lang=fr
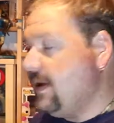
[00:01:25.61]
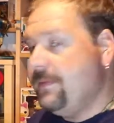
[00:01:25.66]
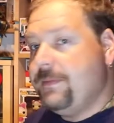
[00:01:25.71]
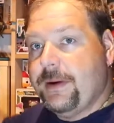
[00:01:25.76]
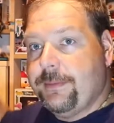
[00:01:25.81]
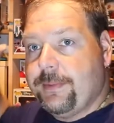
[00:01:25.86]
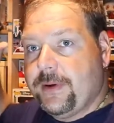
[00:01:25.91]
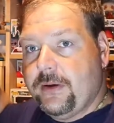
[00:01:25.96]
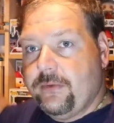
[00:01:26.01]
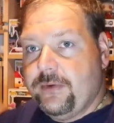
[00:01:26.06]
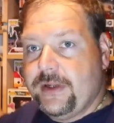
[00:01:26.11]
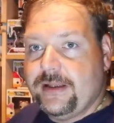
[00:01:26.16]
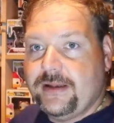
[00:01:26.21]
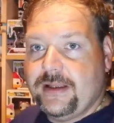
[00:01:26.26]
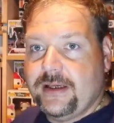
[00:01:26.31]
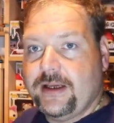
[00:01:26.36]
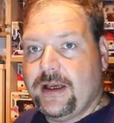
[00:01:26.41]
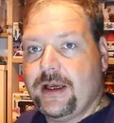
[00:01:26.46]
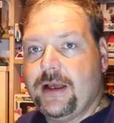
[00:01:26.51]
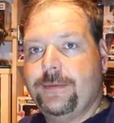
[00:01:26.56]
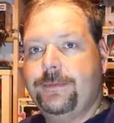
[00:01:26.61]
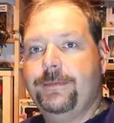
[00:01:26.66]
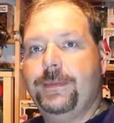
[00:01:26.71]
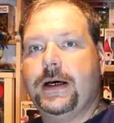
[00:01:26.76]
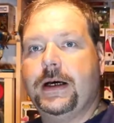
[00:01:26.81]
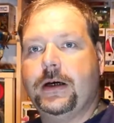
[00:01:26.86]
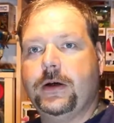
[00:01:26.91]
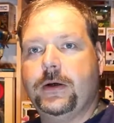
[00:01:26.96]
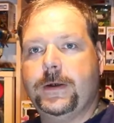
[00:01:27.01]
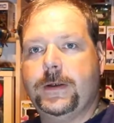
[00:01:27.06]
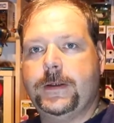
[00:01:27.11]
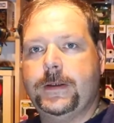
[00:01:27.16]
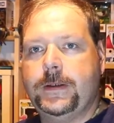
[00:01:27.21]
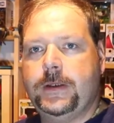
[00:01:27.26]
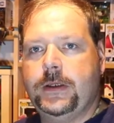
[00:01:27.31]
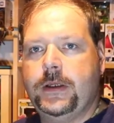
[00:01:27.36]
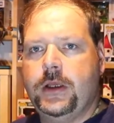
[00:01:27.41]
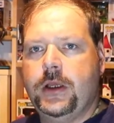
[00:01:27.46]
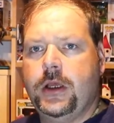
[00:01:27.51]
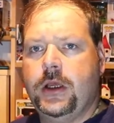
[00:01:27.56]
puis après on attaquera par euh,
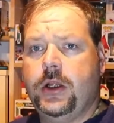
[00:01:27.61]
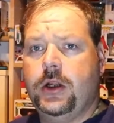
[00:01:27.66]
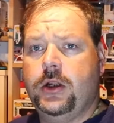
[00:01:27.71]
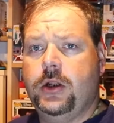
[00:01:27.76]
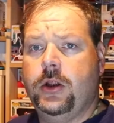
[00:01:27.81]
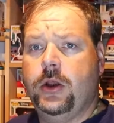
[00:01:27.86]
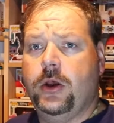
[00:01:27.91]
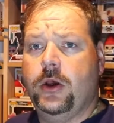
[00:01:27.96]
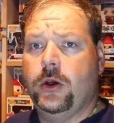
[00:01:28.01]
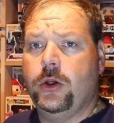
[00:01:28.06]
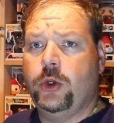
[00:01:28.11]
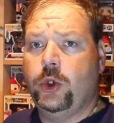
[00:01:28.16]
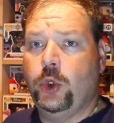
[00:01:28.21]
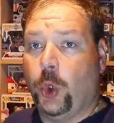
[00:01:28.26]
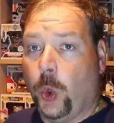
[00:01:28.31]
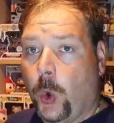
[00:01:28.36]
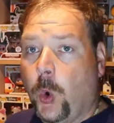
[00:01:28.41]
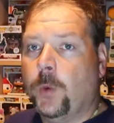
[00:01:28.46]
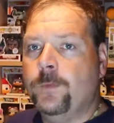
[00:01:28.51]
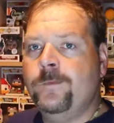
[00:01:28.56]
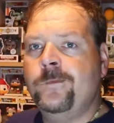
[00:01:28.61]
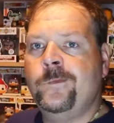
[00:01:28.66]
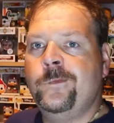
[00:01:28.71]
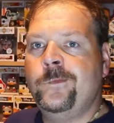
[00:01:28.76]
le gros.